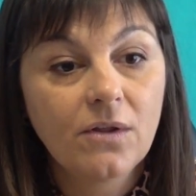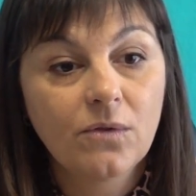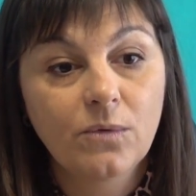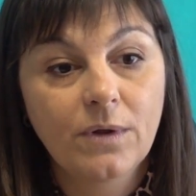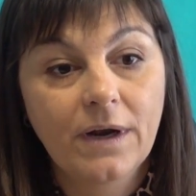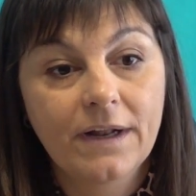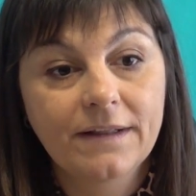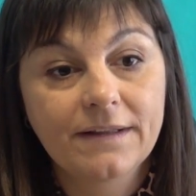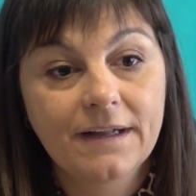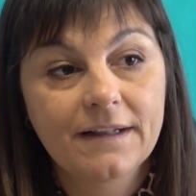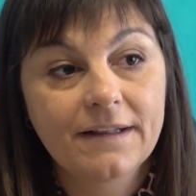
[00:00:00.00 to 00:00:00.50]

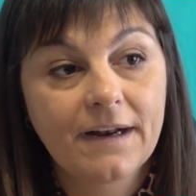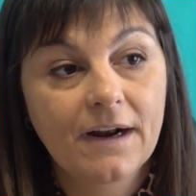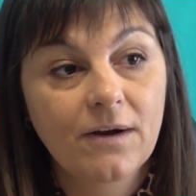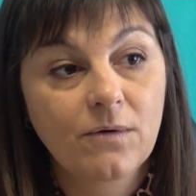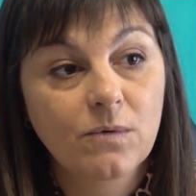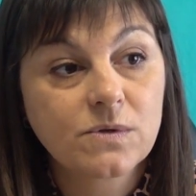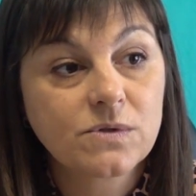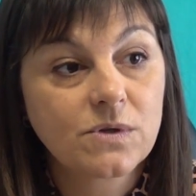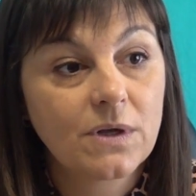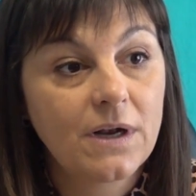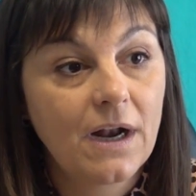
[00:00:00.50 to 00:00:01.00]
durante el
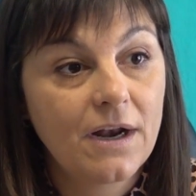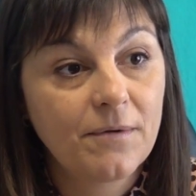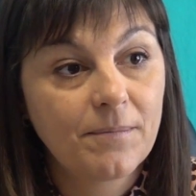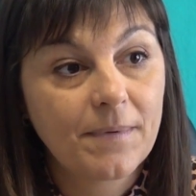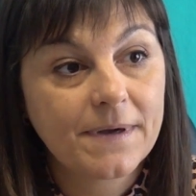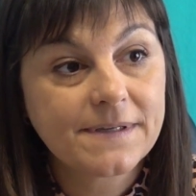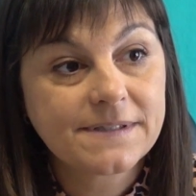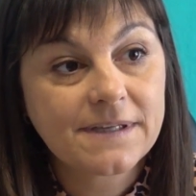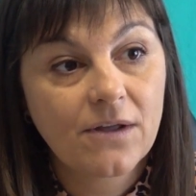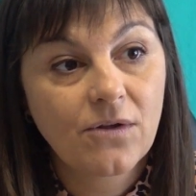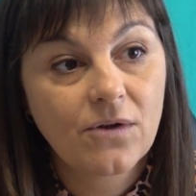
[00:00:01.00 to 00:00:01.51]
transcurso del año
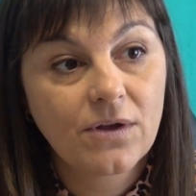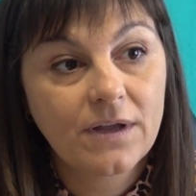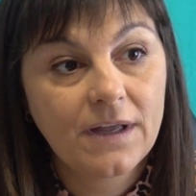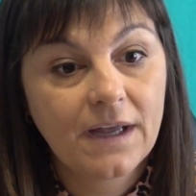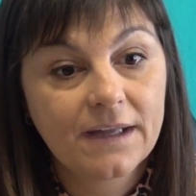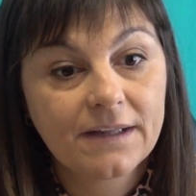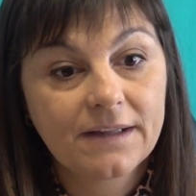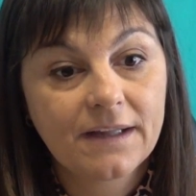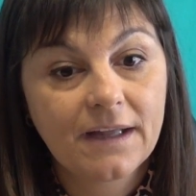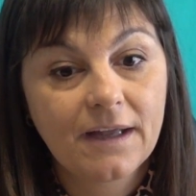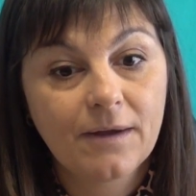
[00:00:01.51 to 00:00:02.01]
pasado y
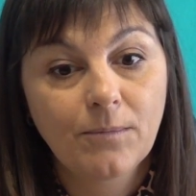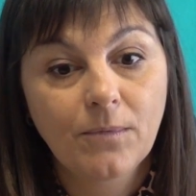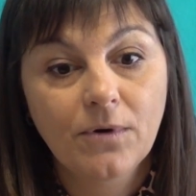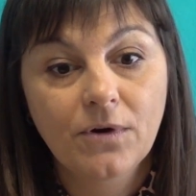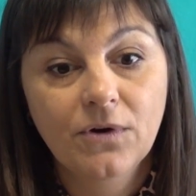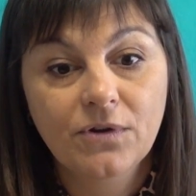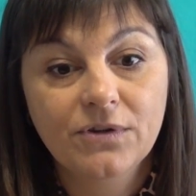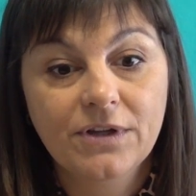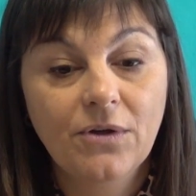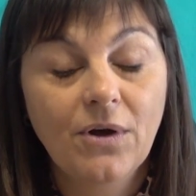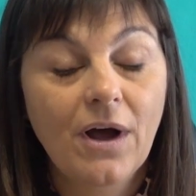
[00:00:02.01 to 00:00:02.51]
este, hemos
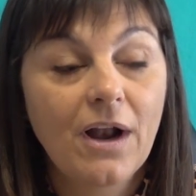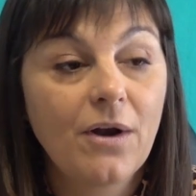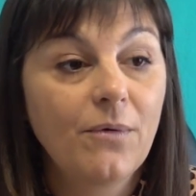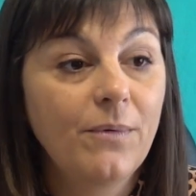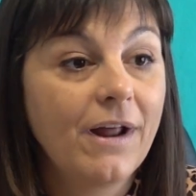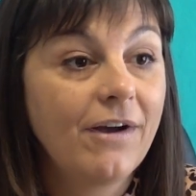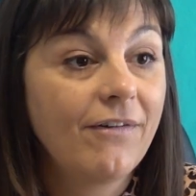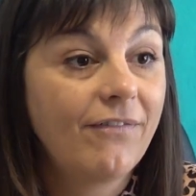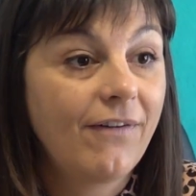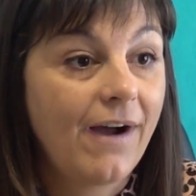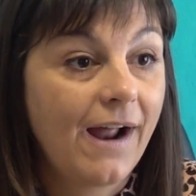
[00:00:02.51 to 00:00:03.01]
notado
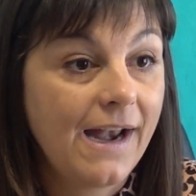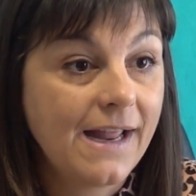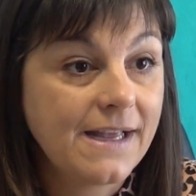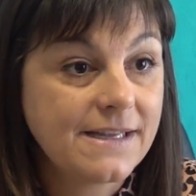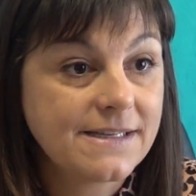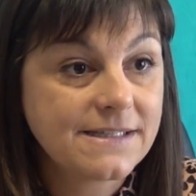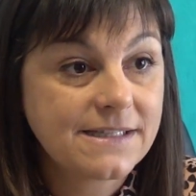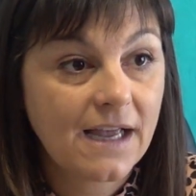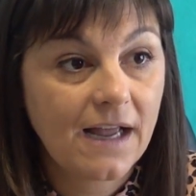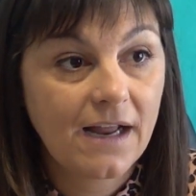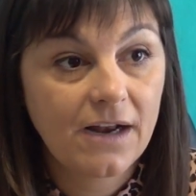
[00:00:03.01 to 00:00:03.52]
algunas
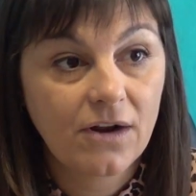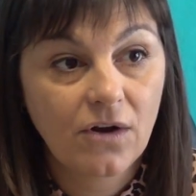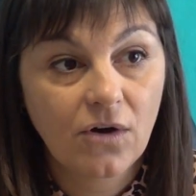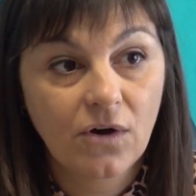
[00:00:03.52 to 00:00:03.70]
falencias en